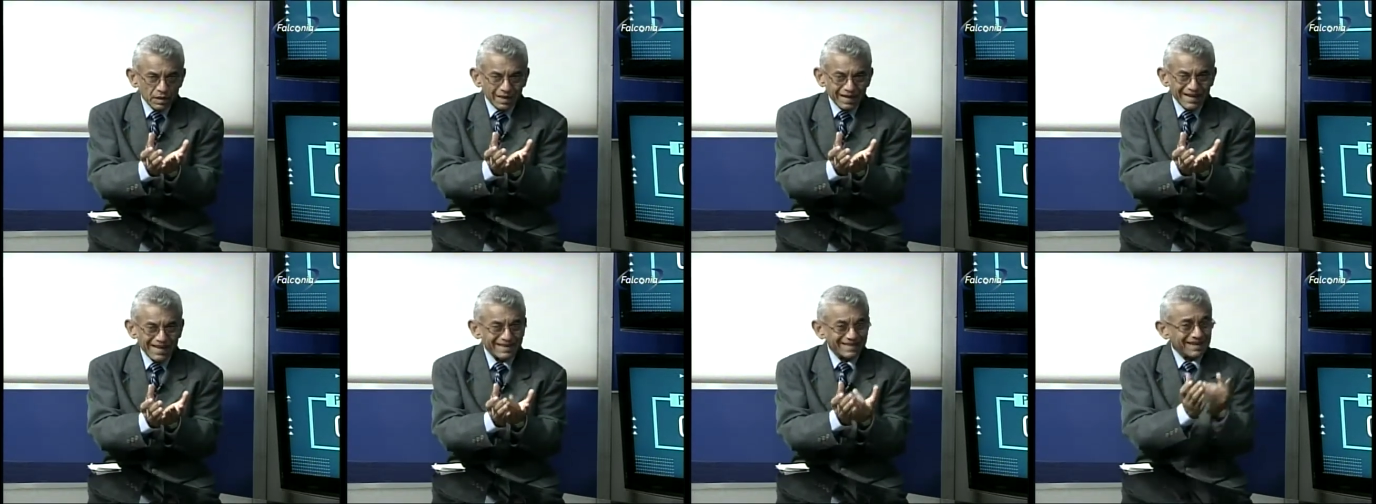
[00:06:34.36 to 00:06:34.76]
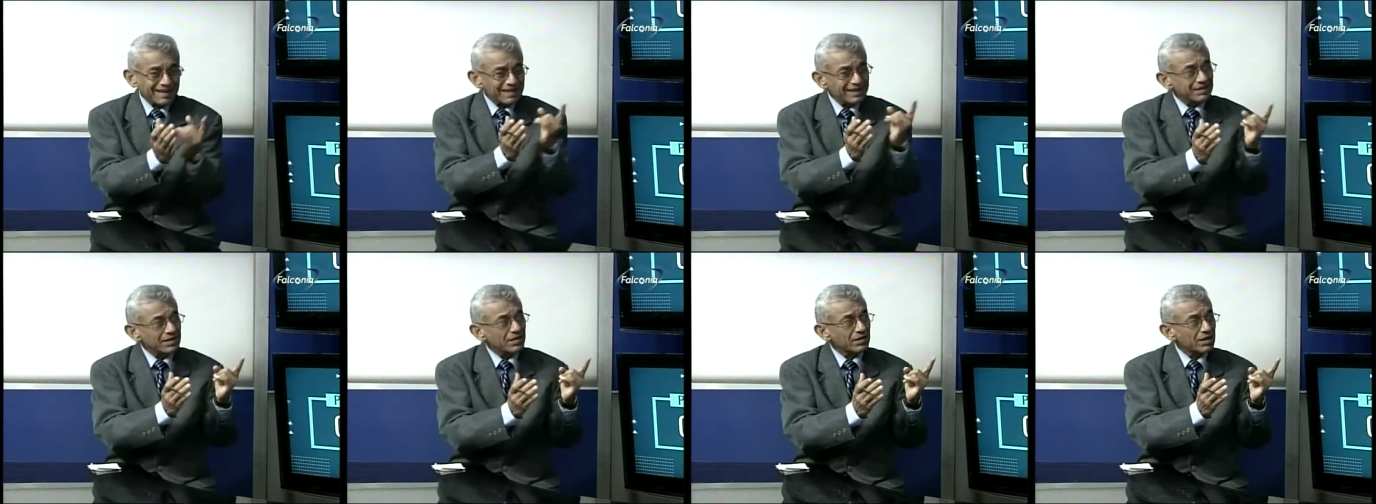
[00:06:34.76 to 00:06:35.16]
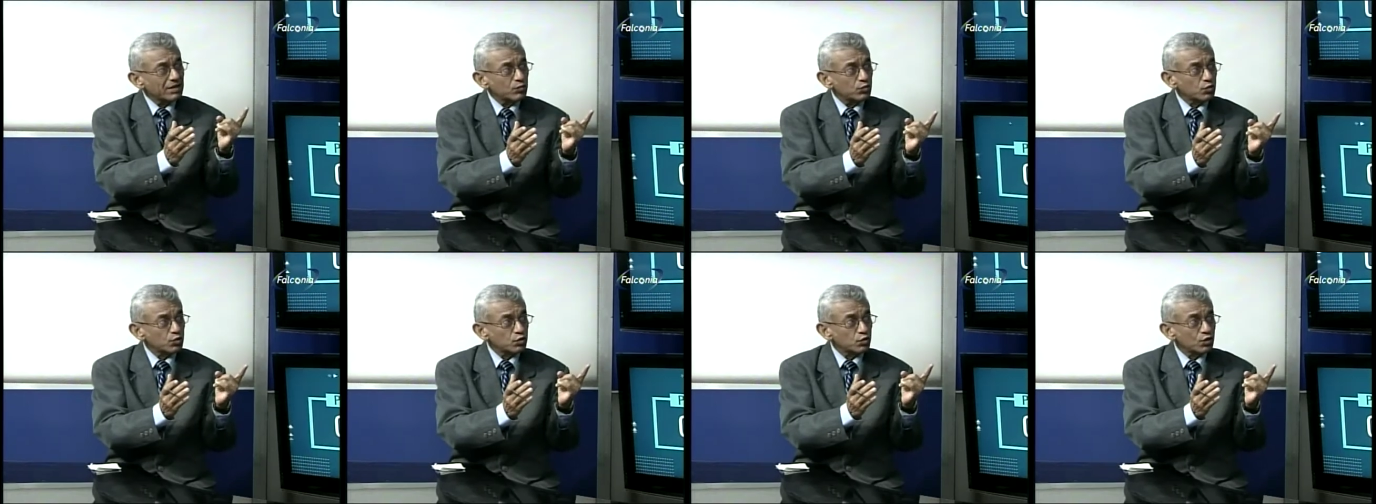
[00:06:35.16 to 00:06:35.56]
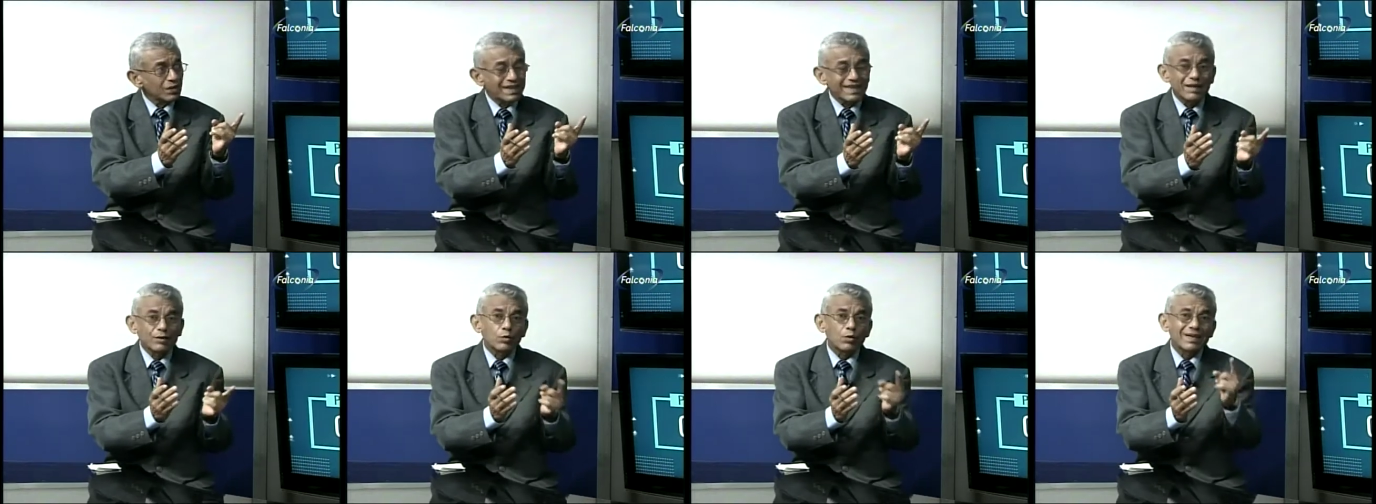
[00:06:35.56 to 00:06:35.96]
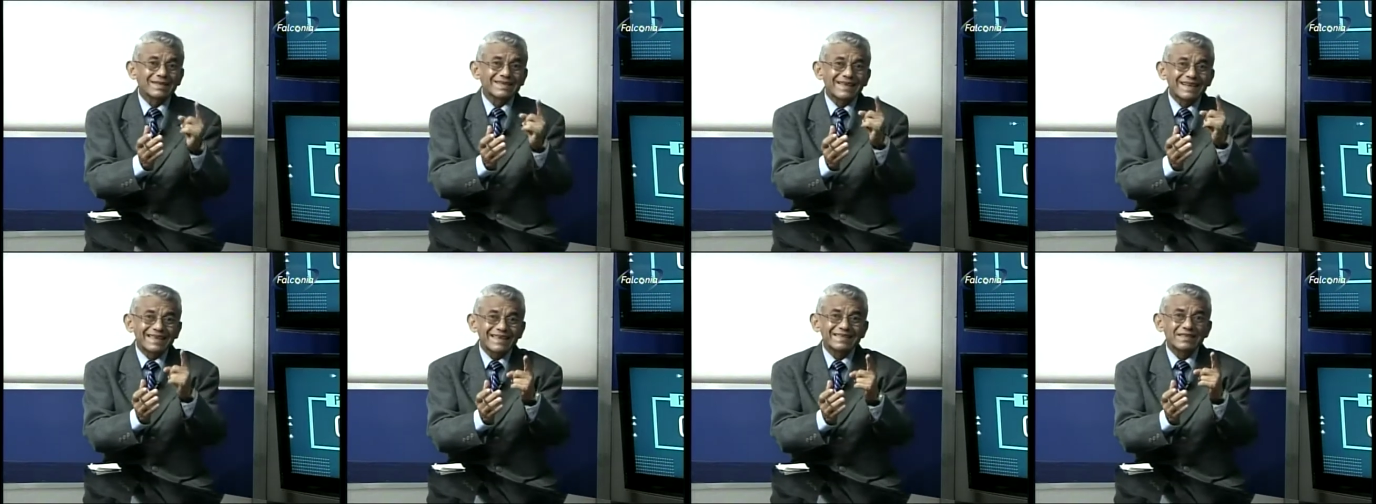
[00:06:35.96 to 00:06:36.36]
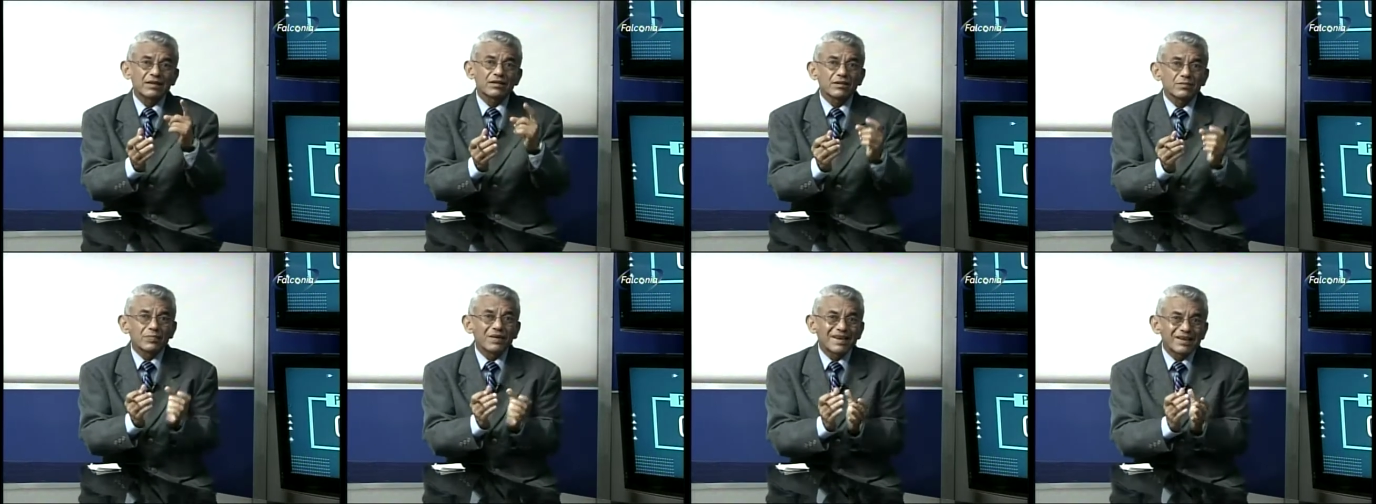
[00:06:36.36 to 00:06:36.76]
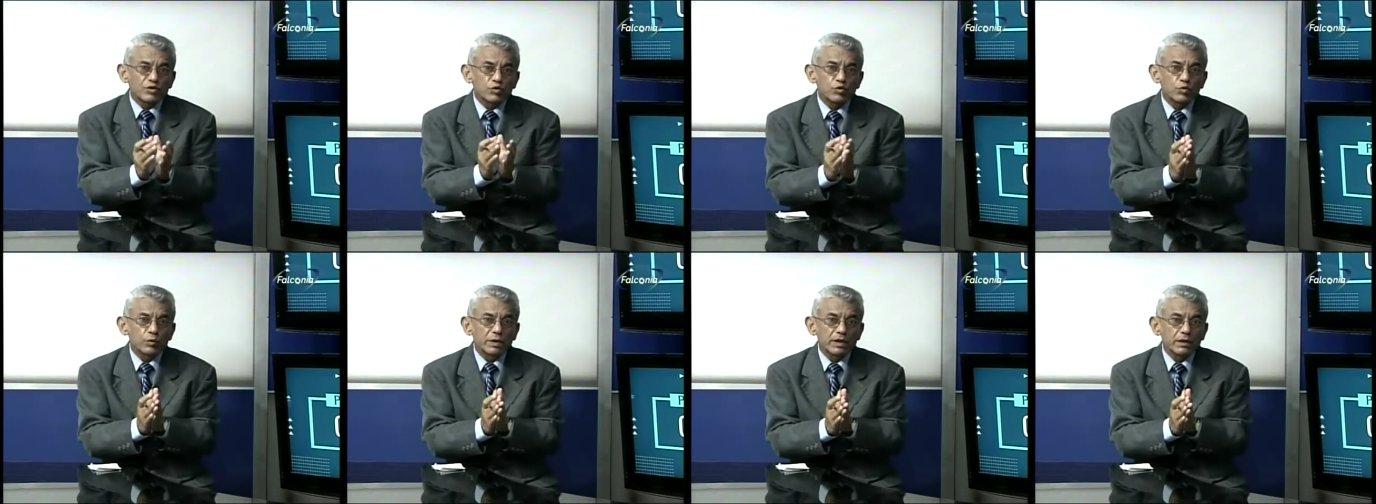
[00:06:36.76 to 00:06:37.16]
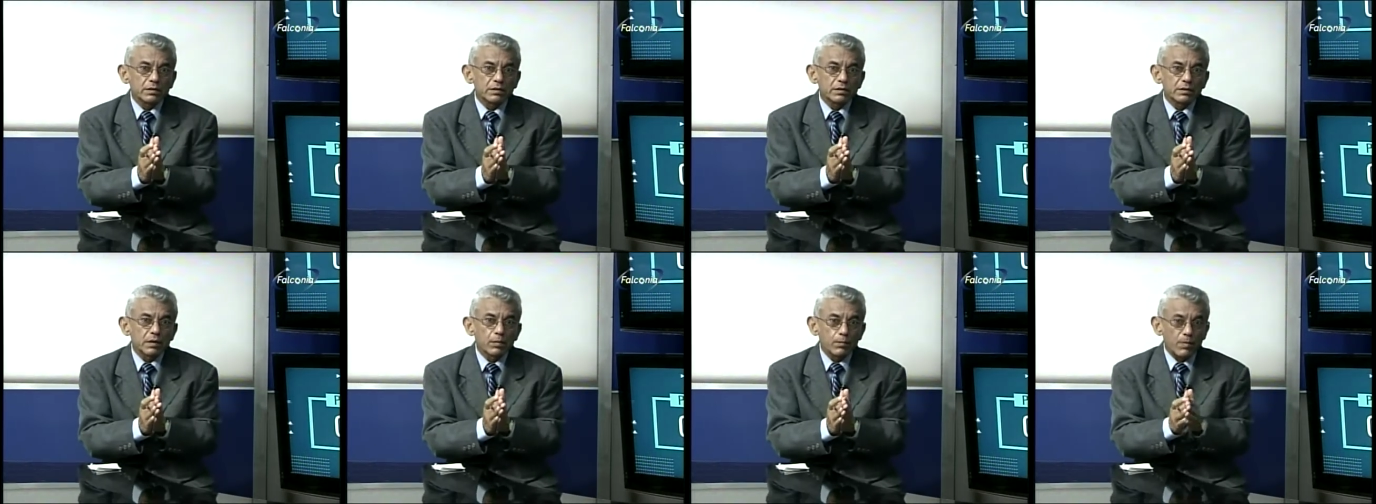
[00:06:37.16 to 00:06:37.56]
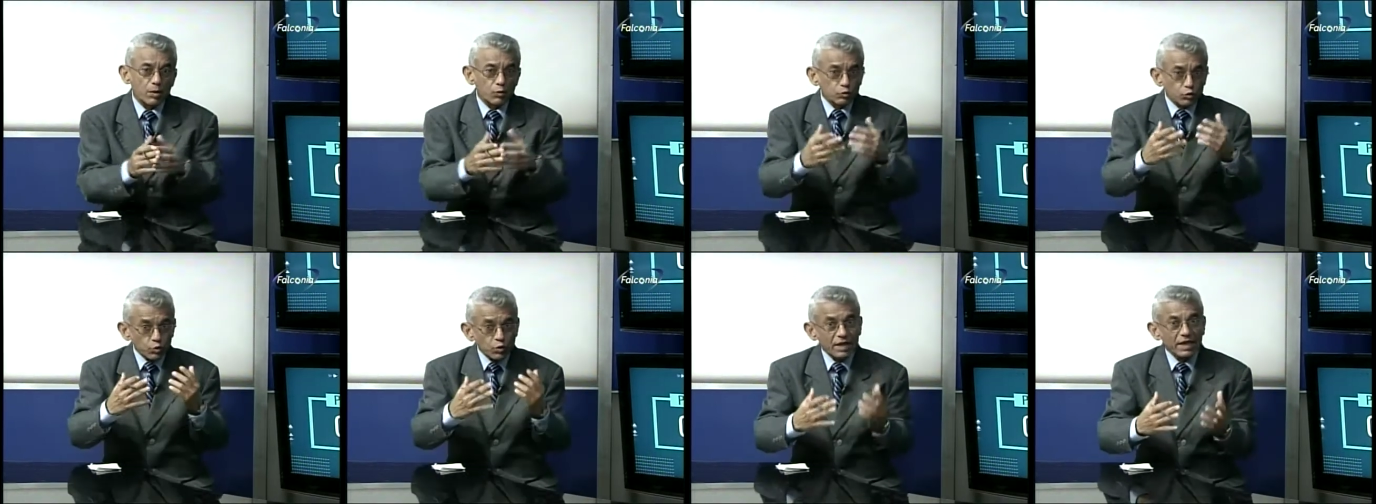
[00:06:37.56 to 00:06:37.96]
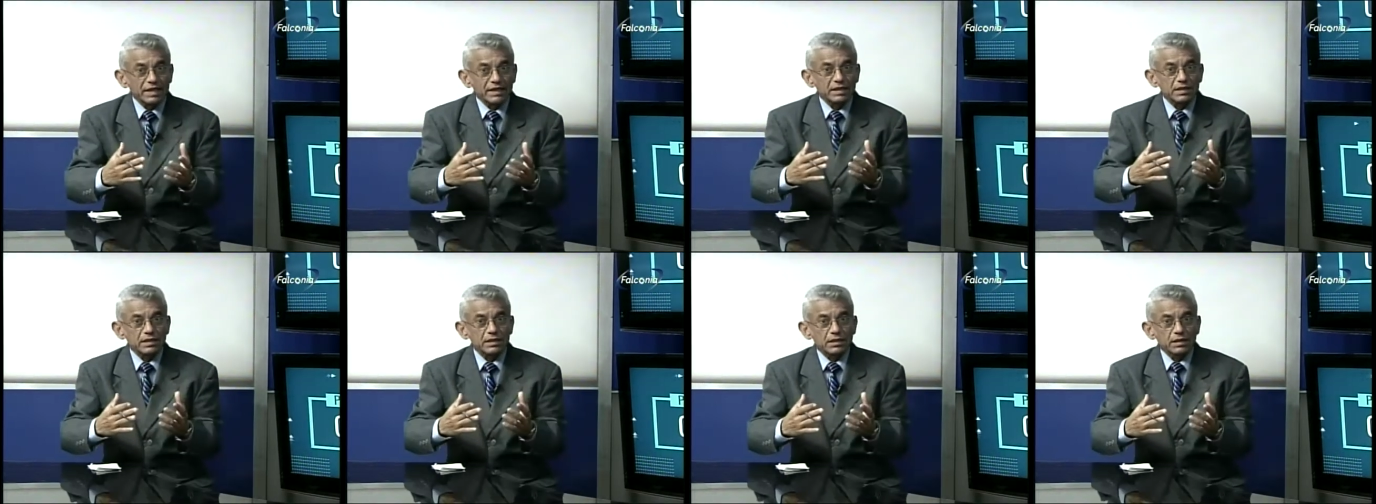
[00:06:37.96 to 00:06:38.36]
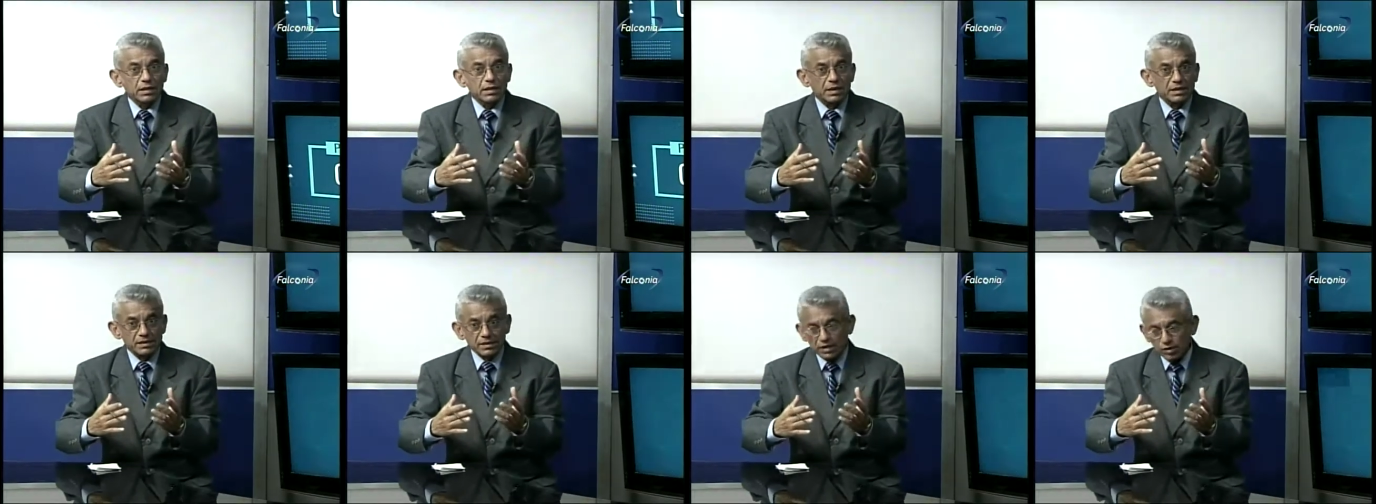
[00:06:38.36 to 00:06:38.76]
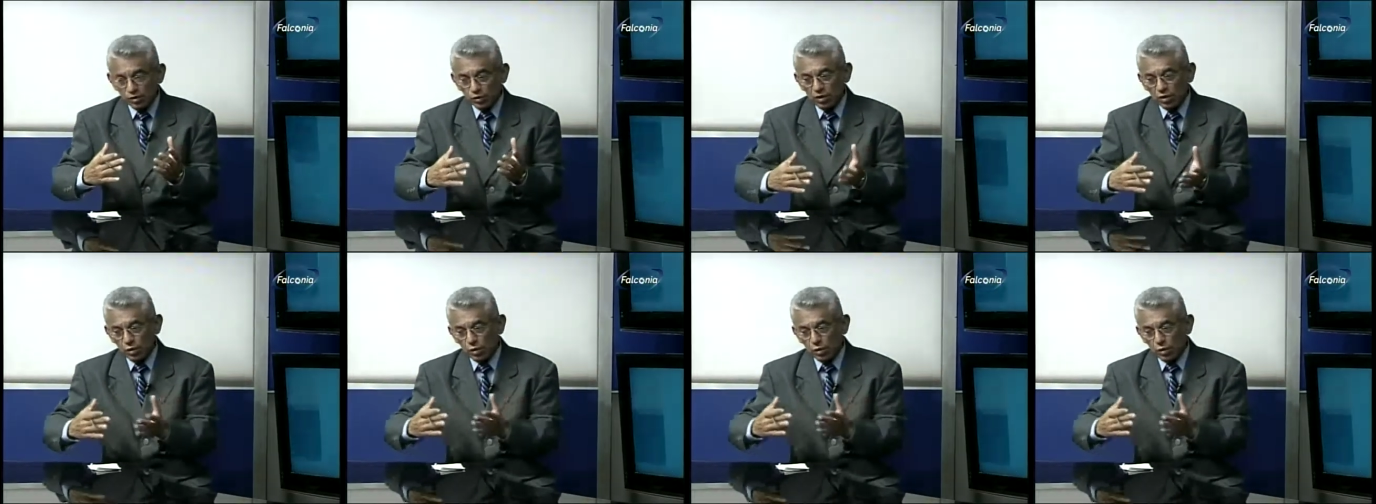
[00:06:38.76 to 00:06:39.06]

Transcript: la tarjeta de la MUT le ganó la tarjeta del PSV. Maduro gana, las elecciones